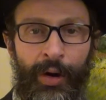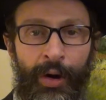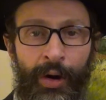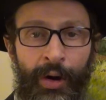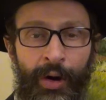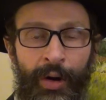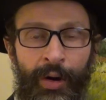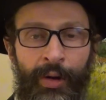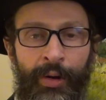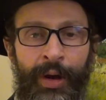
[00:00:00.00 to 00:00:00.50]

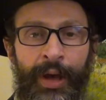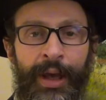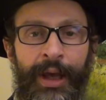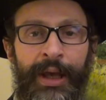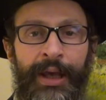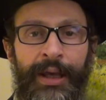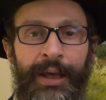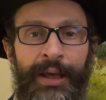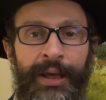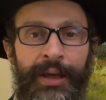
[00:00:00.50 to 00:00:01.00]
Or,
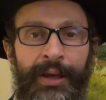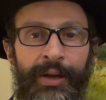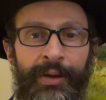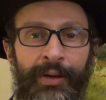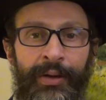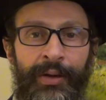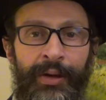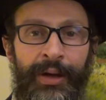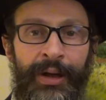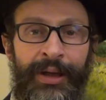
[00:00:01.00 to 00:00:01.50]

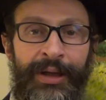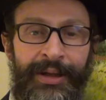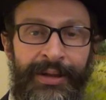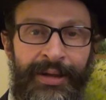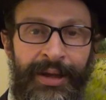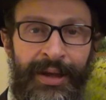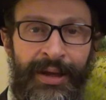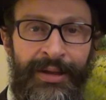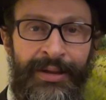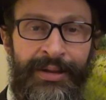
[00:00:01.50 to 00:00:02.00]
euh,
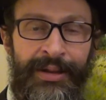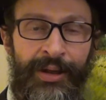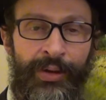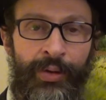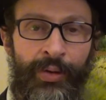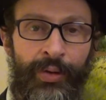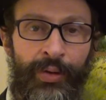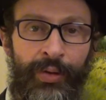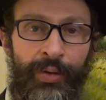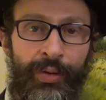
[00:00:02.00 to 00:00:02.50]
l'idée, c'est
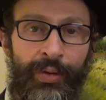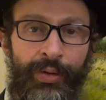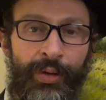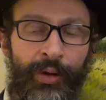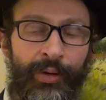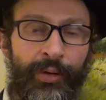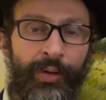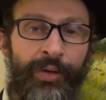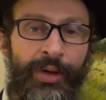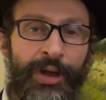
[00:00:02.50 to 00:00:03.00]
que
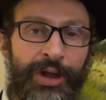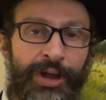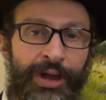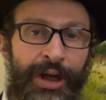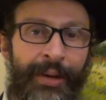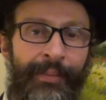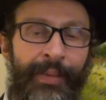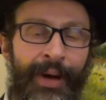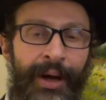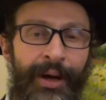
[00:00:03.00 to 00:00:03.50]
notre
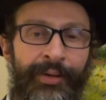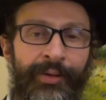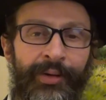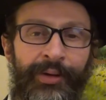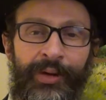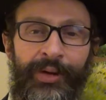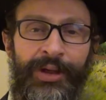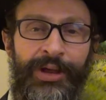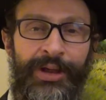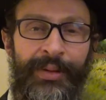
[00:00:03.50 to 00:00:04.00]
neshama,
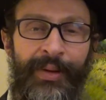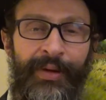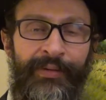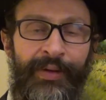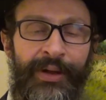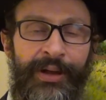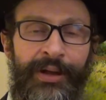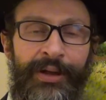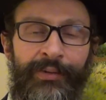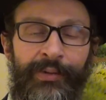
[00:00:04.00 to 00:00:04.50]
notre
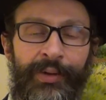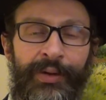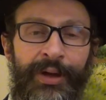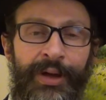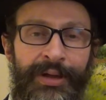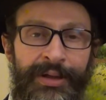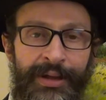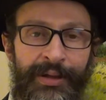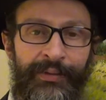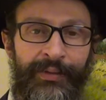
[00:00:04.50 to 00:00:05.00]
vient d'un niveau
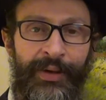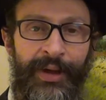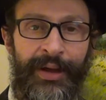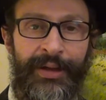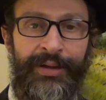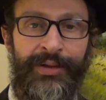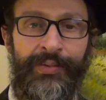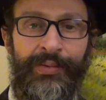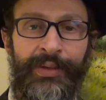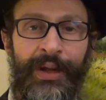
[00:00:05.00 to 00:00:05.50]
très élevé.
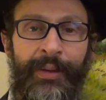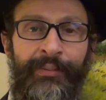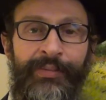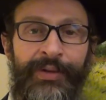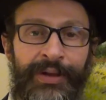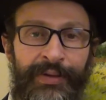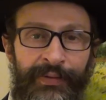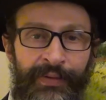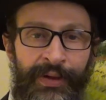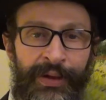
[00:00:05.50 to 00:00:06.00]
C'est une âme
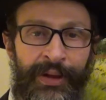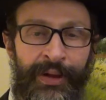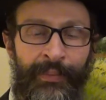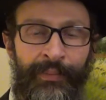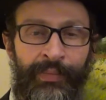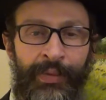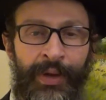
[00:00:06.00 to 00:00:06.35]
divine.